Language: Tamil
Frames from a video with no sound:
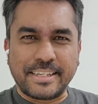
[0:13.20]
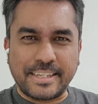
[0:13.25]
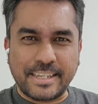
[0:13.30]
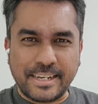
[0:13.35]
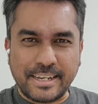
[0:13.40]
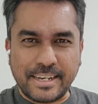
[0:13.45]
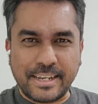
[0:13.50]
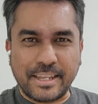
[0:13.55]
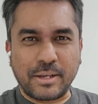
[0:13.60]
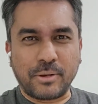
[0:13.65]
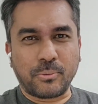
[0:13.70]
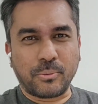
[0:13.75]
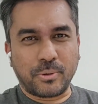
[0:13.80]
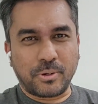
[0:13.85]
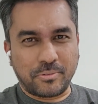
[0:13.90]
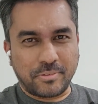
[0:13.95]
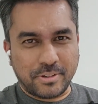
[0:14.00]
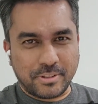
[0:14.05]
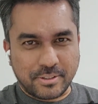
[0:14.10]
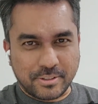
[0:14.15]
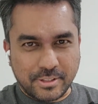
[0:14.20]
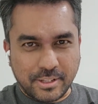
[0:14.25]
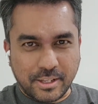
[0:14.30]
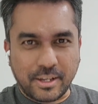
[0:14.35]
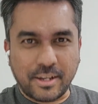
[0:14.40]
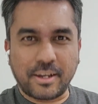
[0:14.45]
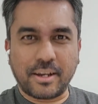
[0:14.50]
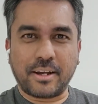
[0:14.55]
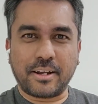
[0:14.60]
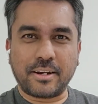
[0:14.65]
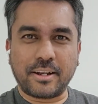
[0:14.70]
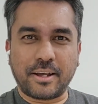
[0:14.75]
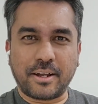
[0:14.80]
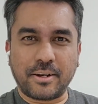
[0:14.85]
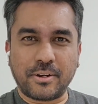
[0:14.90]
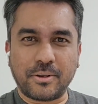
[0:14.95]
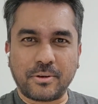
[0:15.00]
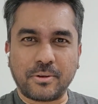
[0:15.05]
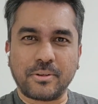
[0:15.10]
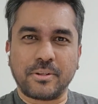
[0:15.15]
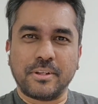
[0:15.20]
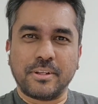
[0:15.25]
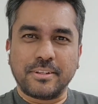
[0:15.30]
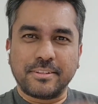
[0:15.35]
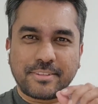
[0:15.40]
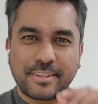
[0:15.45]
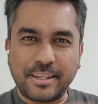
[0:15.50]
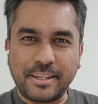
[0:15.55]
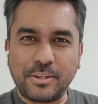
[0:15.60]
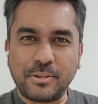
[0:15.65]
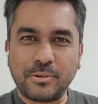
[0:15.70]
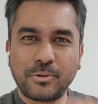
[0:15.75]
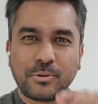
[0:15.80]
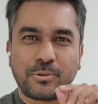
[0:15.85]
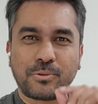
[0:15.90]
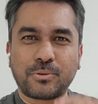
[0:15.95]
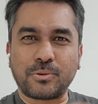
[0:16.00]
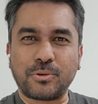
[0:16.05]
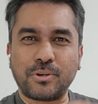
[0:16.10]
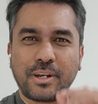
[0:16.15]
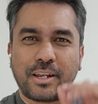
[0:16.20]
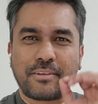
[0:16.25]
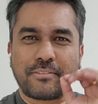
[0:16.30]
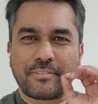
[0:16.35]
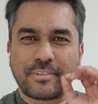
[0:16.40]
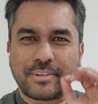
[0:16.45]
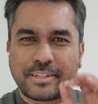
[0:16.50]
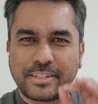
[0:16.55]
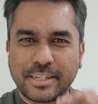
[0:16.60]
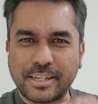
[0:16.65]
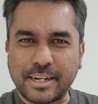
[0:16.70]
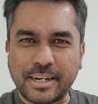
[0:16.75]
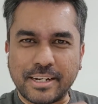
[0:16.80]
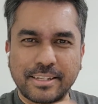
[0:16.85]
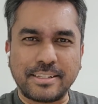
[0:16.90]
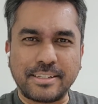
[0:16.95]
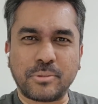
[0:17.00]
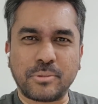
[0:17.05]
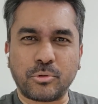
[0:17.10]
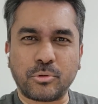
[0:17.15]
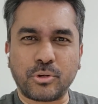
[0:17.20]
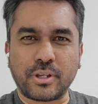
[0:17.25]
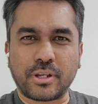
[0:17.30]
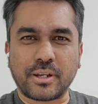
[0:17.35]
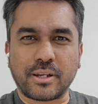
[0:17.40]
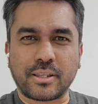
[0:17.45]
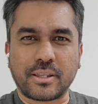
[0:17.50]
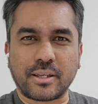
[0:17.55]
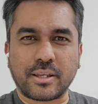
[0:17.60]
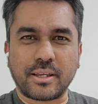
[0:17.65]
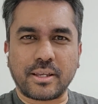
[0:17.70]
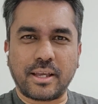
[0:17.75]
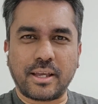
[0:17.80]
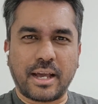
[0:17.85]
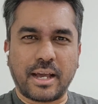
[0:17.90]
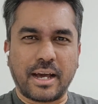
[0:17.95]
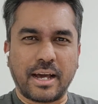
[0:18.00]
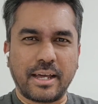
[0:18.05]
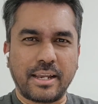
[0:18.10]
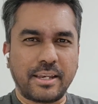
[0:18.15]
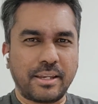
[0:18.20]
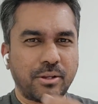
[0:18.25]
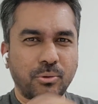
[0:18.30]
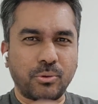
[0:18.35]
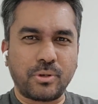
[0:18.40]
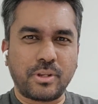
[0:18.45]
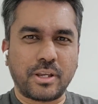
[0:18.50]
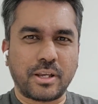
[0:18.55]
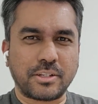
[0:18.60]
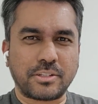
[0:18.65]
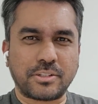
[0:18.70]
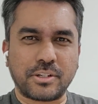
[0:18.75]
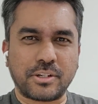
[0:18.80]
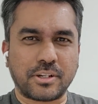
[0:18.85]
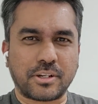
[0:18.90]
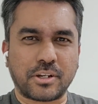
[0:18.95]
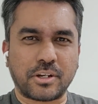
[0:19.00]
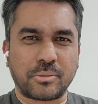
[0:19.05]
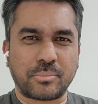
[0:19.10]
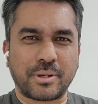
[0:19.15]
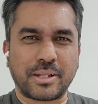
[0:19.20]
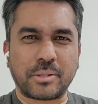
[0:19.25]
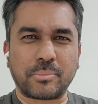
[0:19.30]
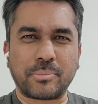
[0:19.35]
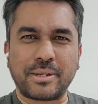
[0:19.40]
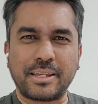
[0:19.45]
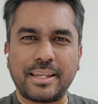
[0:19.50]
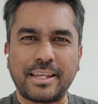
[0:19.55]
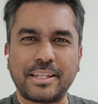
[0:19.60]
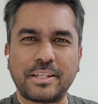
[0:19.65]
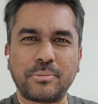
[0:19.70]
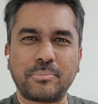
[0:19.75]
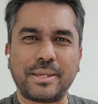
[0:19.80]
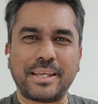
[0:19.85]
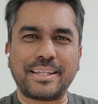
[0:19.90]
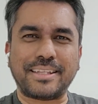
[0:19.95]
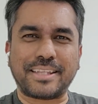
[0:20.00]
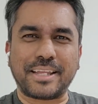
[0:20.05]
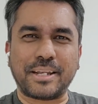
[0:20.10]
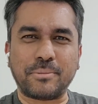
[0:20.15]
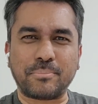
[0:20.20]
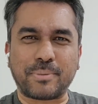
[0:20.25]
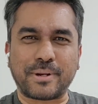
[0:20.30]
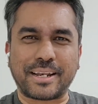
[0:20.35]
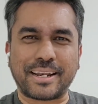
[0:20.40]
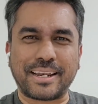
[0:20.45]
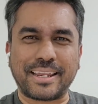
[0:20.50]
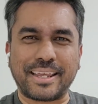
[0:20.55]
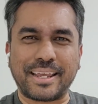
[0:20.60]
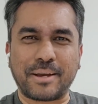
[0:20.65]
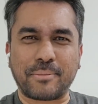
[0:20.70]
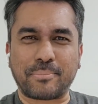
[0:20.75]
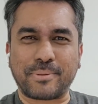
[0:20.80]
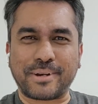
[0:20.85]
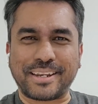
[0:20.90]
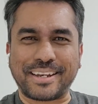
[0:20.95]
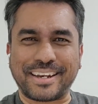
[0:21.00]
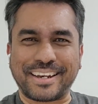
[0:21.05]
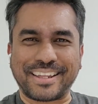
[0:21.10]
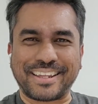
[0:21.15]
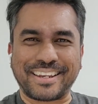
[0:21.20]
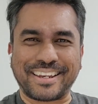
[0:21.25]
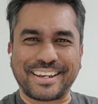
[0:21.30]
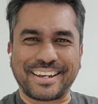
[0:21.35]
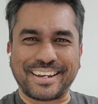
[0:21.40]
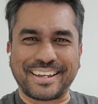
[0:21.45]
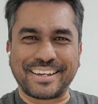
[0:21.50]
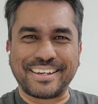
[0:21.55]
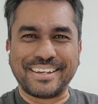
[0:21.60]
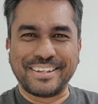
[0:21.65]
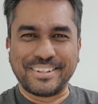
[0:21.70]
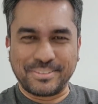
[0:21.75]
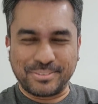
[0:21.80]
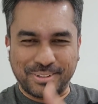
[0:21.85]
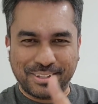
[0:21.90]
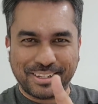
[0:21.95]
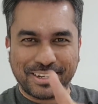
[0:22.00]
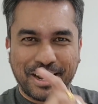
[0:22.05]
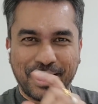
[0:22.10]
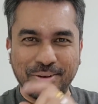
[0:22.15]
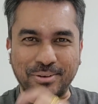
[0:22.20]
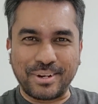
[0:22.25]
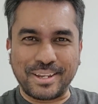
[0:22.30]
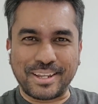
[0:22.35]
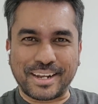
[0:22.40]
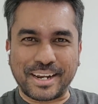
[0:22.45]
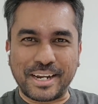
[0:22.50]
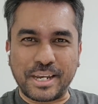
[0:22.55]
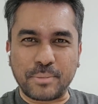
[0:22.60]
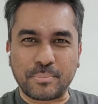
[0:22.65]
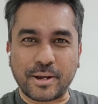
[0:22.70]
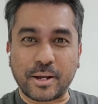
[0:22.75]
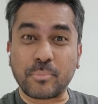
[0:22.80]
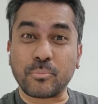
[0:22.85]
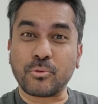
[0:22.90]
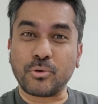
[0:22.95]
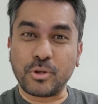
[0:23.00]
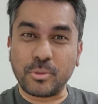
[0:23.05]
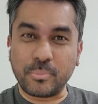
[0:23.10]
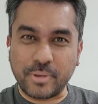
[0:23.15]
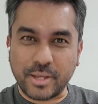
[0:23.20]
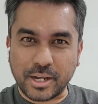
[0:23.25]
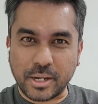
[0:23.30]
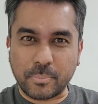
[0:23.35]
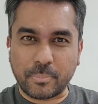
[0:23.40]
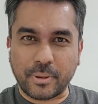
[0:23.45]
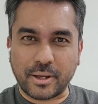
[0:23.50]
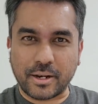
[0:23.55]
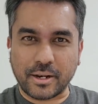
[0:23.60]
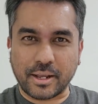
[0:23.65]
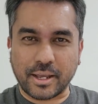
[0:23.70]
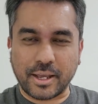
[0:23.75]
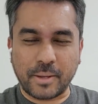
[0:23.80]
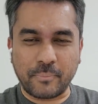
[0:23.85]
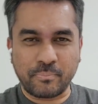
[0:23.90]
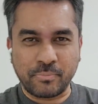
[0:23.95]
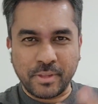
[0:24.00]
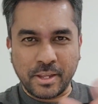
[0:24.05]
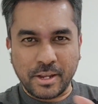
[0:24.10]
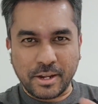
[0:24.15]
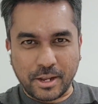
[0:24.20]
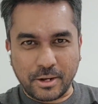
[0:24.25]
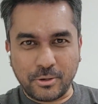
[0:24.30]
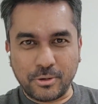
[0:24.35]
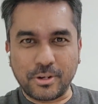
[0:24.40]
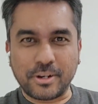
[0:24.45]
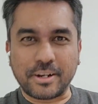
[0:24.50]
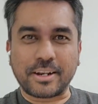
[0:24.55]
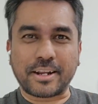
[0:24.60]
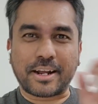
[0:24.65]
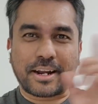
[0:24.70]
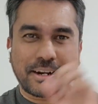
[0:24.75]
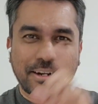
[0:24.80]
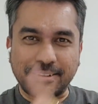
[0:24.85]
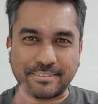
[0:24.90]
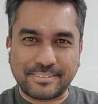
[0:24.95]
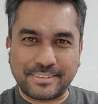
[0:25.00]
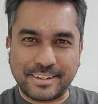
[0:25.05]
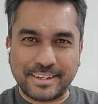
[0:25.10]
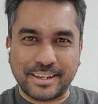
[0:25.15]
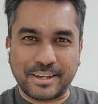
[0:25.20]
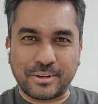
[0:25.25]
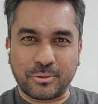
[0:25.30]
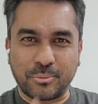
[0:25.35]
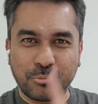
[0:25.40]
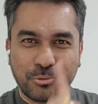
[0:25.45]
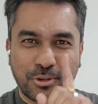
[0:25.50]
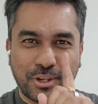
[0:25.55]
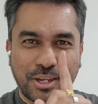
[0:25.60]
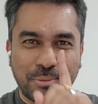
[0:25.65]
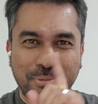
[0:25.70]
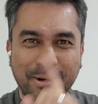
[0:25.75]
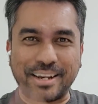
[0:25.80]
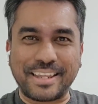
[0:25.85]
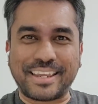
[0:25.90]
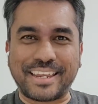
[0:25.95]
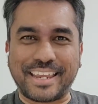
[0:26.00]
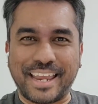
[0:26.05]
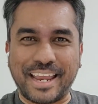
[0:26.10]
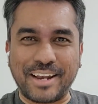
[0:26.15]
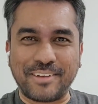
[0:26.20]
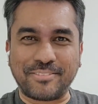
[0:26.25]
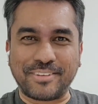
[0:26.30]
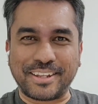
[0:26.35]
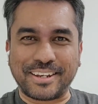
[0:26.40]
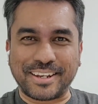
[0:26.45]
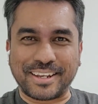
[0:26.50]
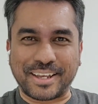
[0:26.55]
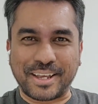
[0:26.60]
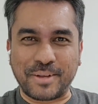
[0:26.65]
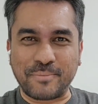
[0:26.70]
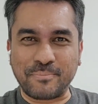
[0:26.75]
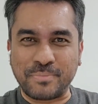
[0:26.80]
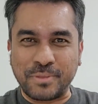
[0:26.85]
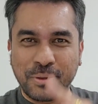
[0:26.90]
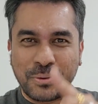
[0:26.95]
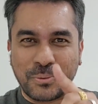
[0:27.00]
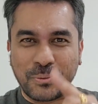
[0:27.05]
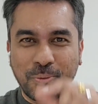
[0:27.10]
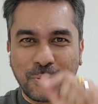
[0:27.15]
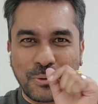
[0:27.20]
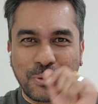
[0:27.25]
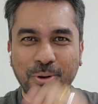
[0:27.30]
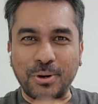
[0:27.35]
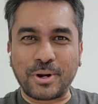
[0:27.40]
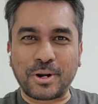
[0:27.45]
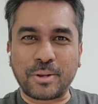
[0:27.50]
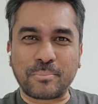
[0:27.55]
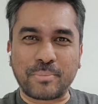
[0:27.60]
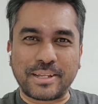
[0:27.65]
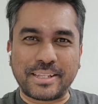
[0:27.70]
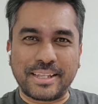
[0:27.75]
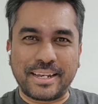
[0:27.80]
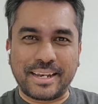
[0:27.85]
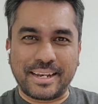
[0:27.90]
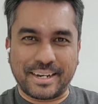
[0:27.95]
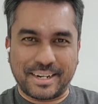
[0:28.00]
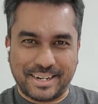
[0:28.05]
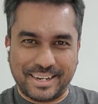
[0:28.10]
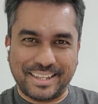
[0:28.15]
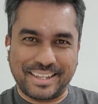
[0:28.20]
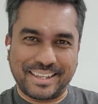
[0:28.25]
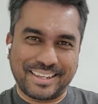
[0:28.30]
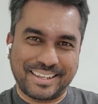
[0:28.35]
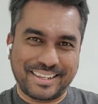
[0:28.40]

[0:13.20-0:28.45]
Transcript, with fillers: இல்லை ஒரு வருஷம் தான் ஆனாலும் செய்யணும்னு சொன்ன விஷயங்களை செஞ்சு முடிக்கிறதுக்கு அறிகுறியாச்சும் எடுக்கணுமே அந்த மாதிரி எதுவுமே தென்படலையே அப்படின்னு நினைக்கிறீங்களா இந்த காணொலியை கண்டிப்பாக முழுமையாக பாருங்கள் காணொலியோட கடைசியில் ஒரு முக்கியமான கேள்வி இருக்குது உங்களோட பதில் என்னென்னு